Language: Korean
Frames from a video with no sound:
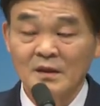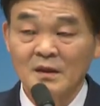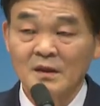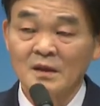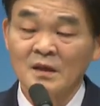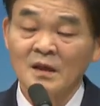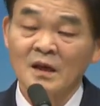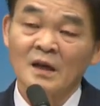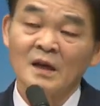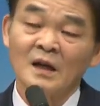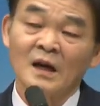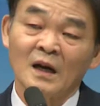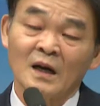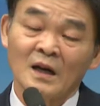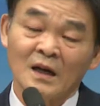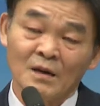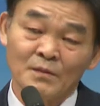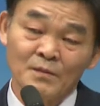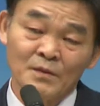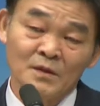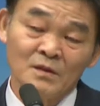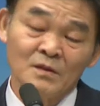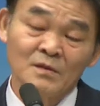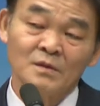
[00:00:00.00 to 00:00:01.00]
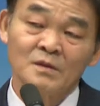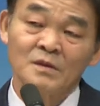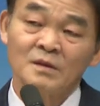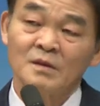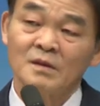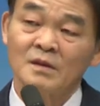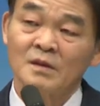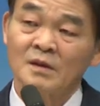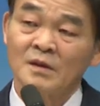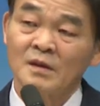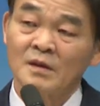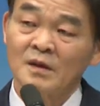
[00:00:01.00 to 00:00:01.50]
인간이 악하면
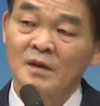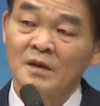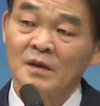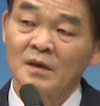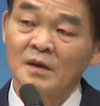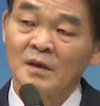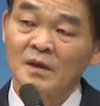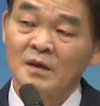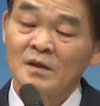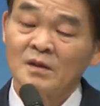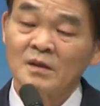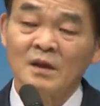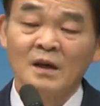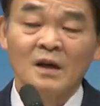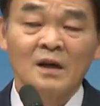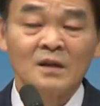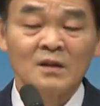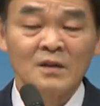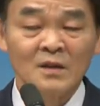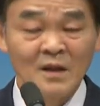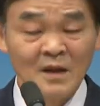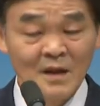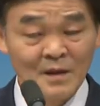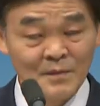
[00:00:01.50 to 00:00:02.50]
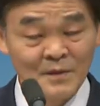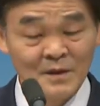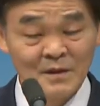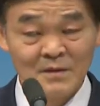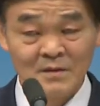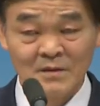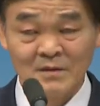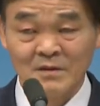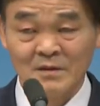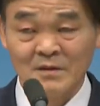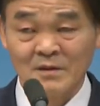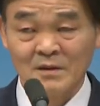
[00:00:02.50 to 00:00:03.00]
은혜가
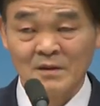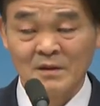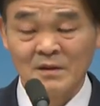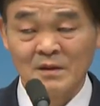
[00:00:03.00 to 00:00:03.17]
떠나면